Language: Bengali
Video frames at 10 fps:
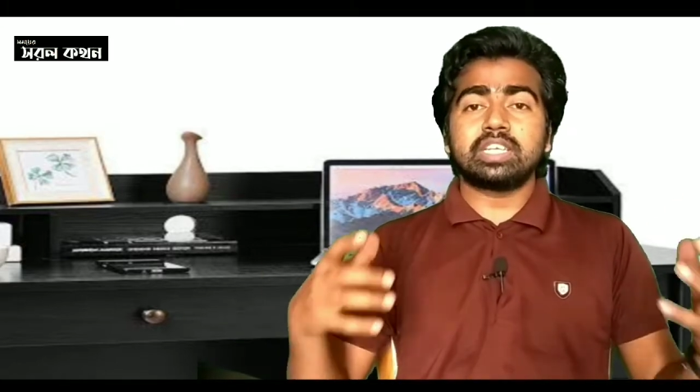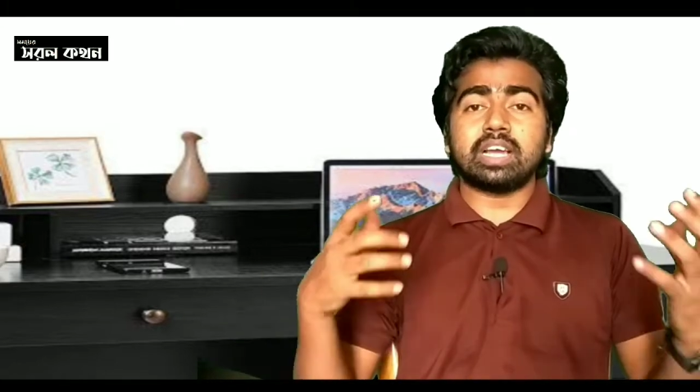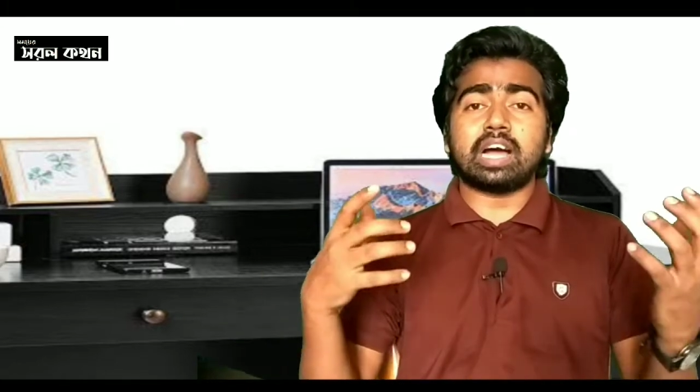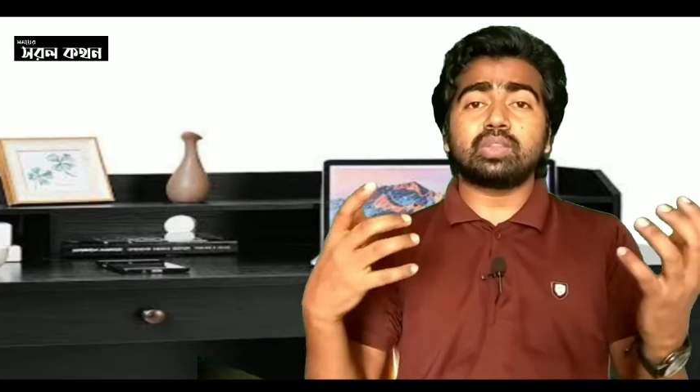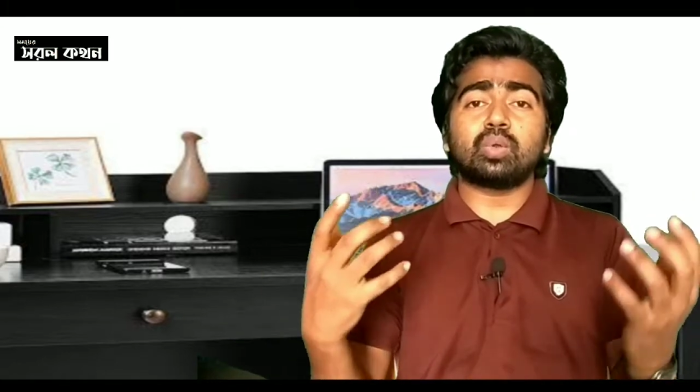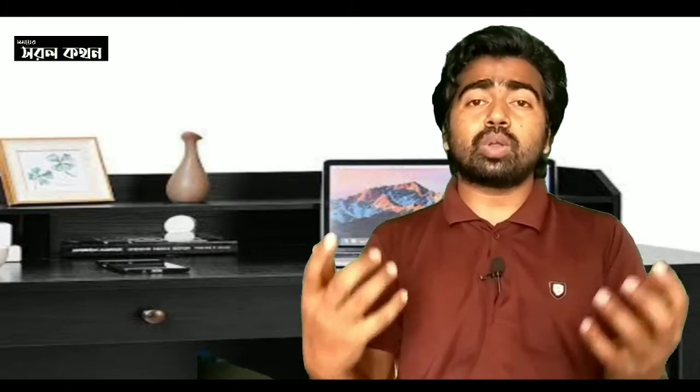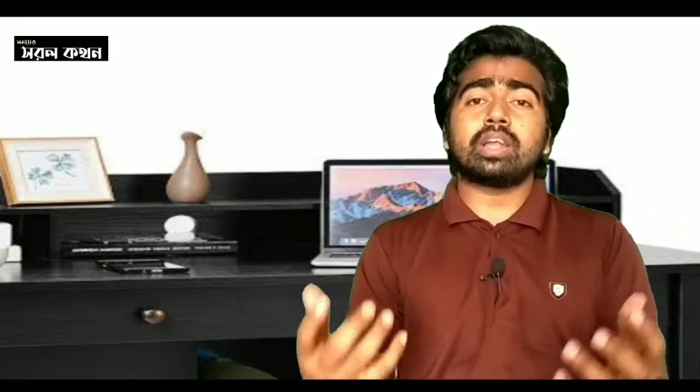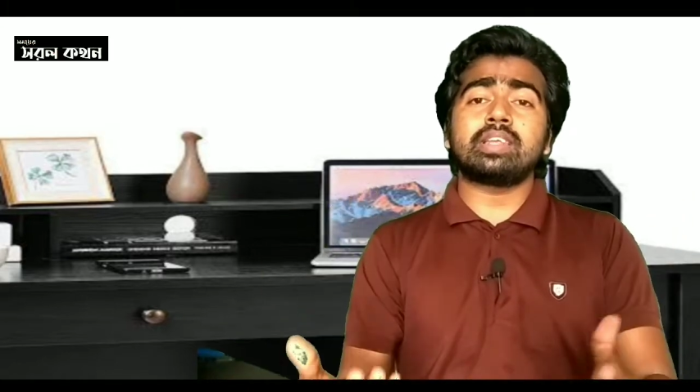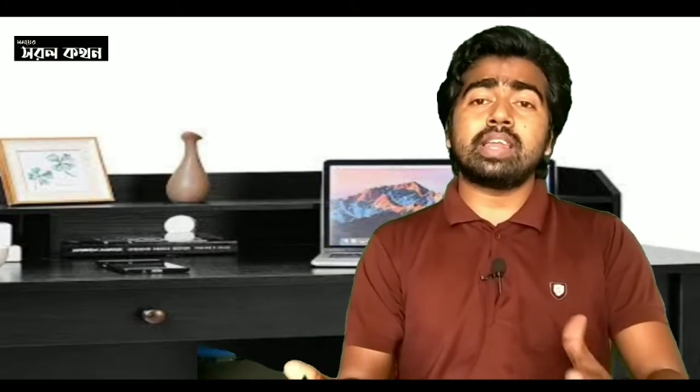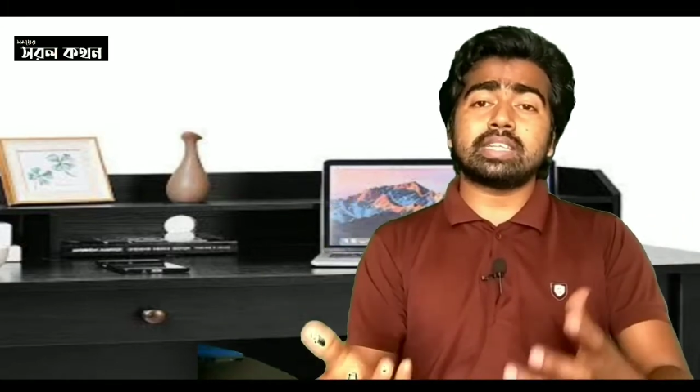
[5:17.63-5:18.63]
সেই
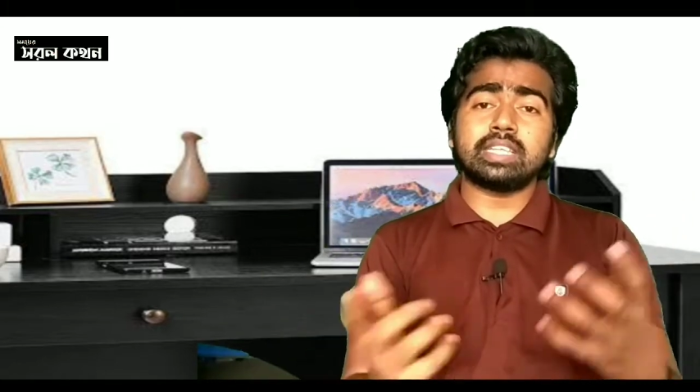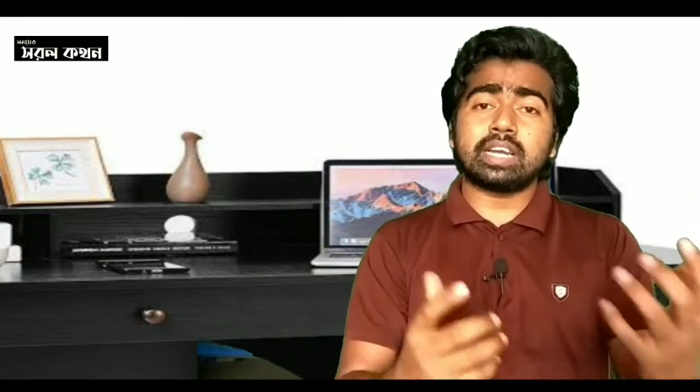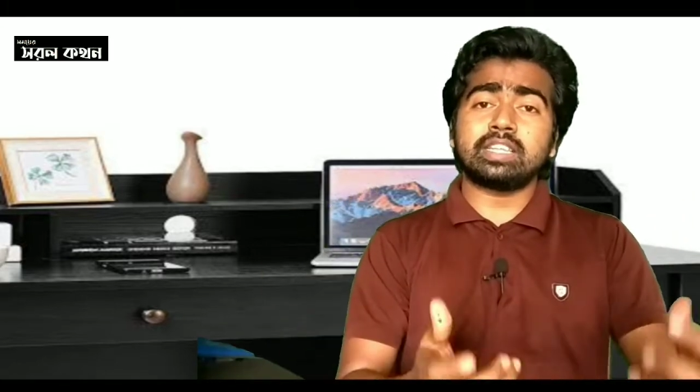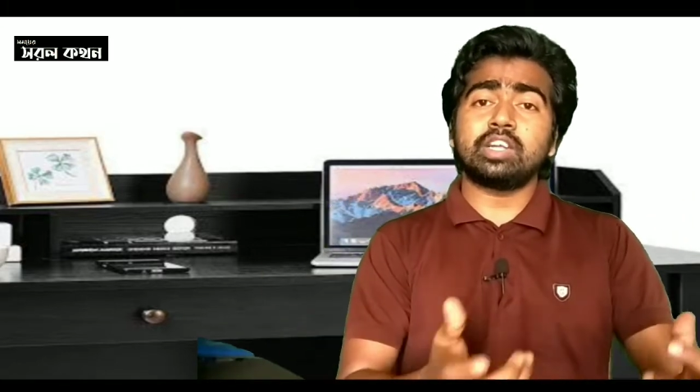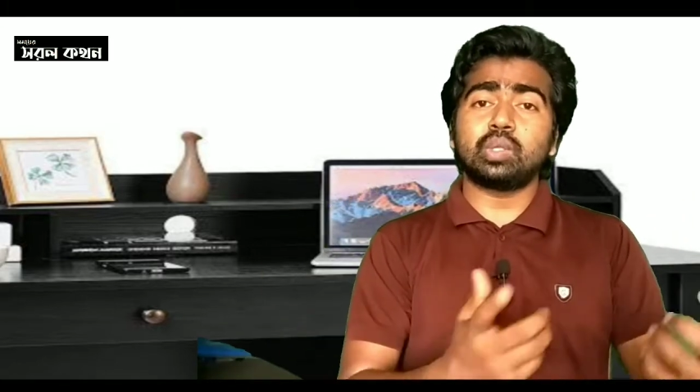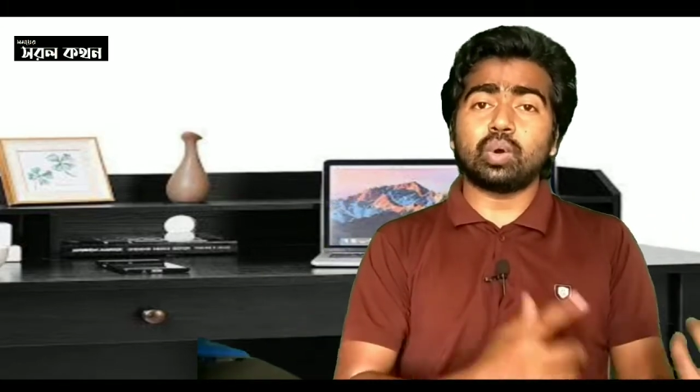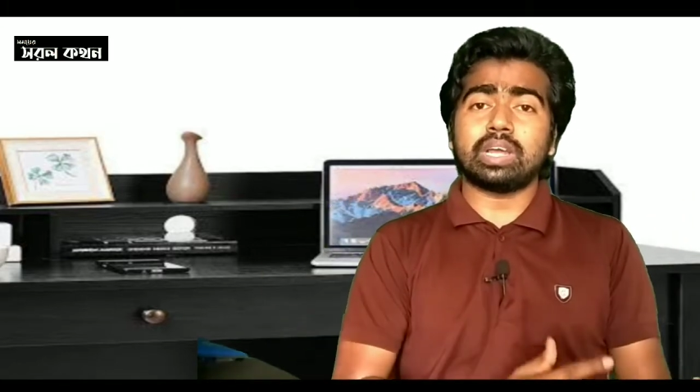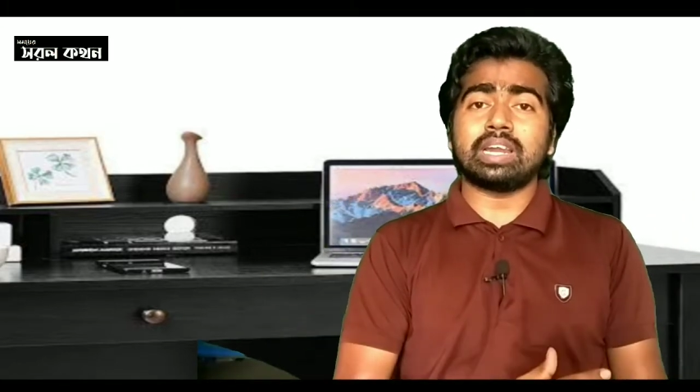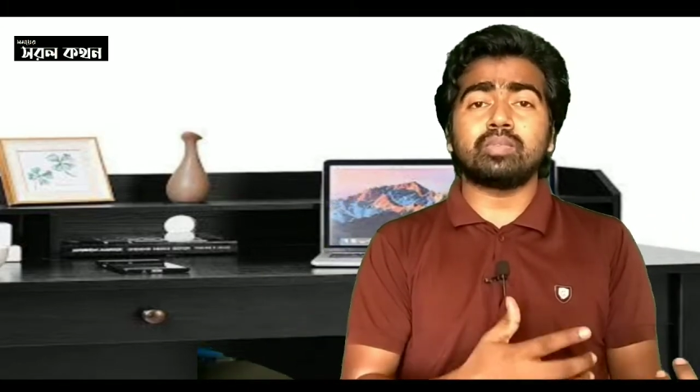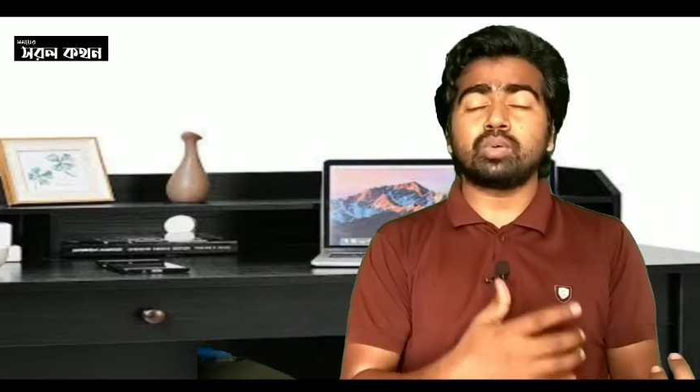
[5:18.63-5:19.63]
আন্দোলনকারীদের নেতাদেরকে তিনি
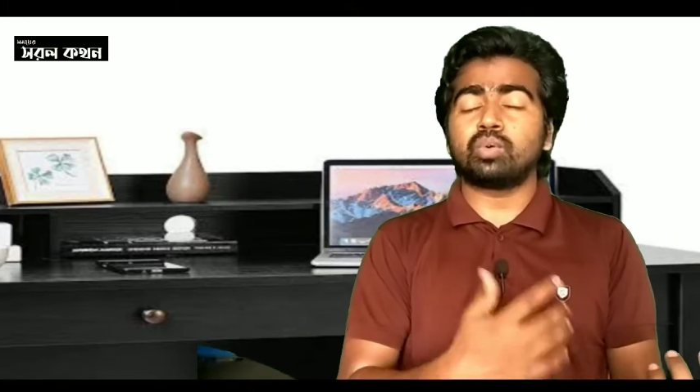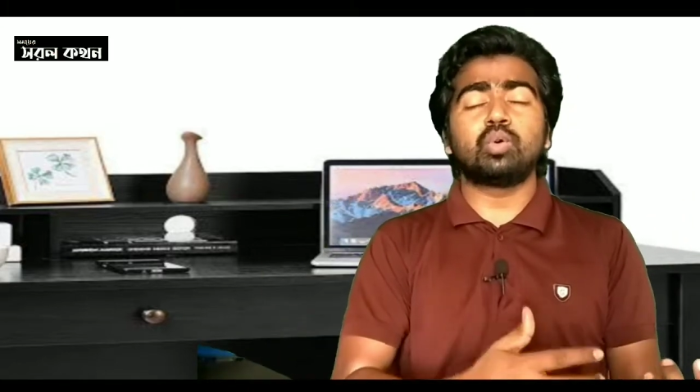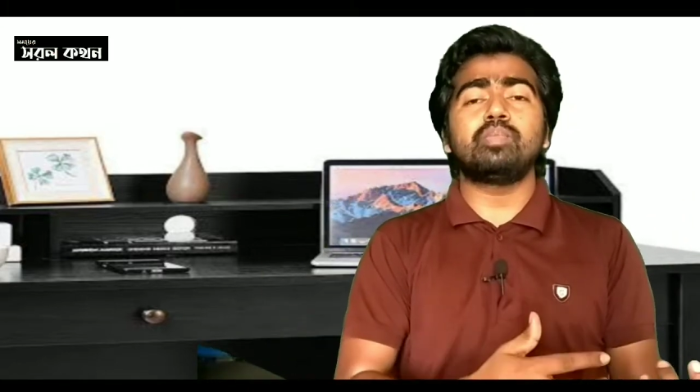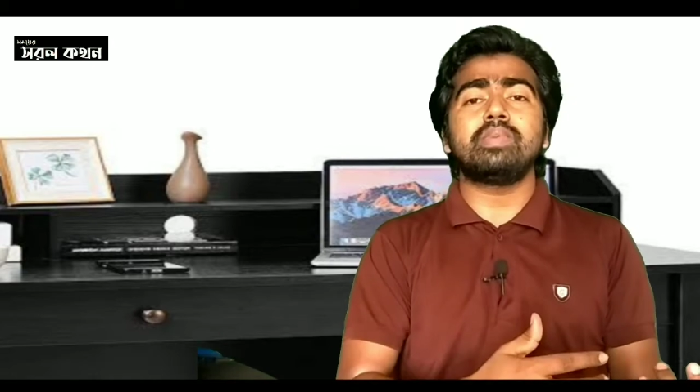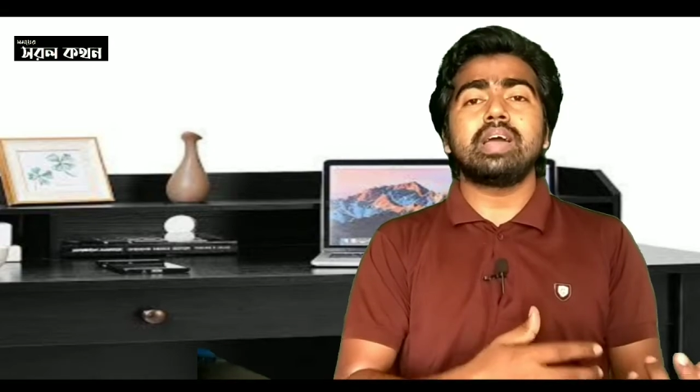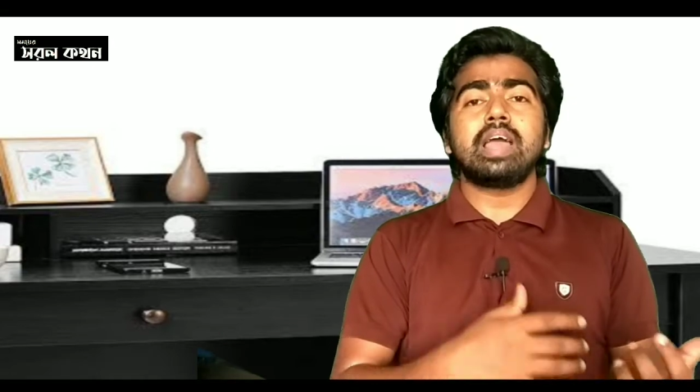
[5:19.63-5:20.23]
ধরে আনেন এবং গুম